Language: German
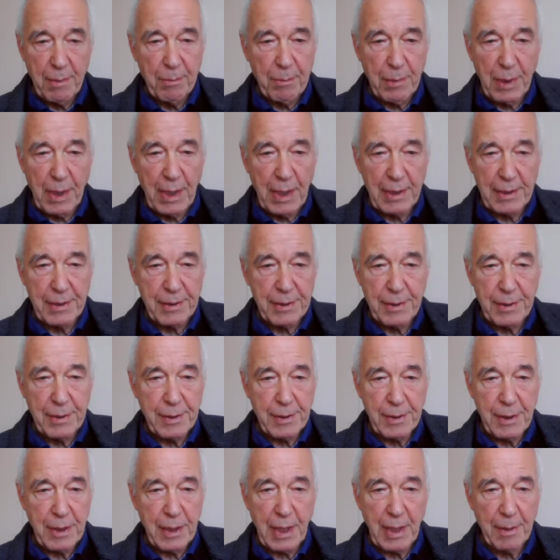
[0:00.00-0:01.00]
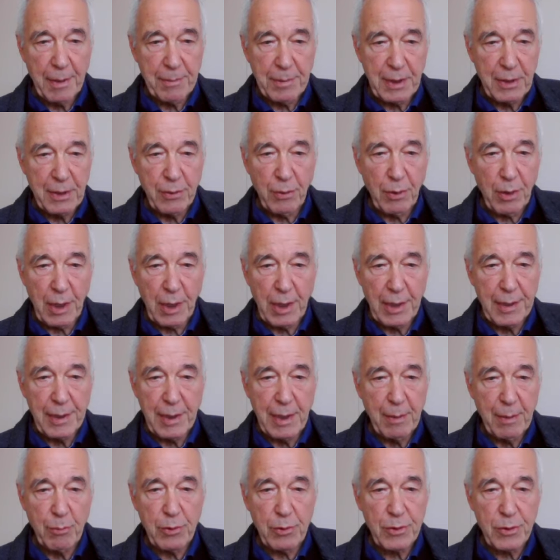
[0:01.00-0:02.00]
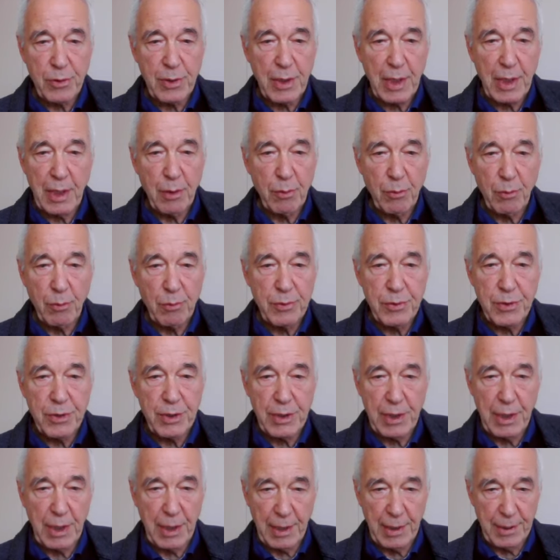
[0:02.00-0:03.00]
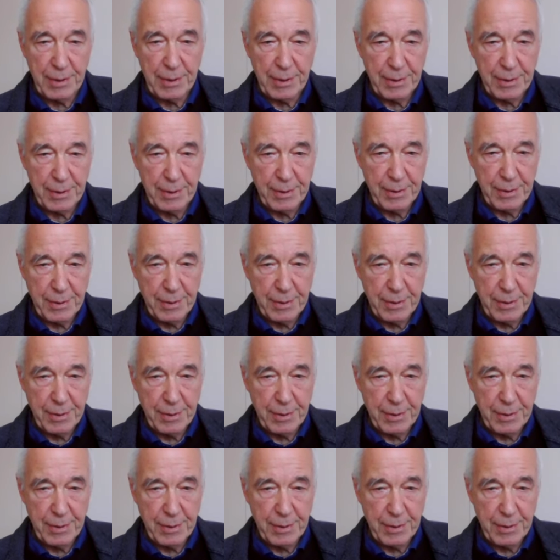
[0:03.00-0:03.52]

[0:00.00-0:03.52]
behalten aber jedoch eine emotionale Unsicherheit.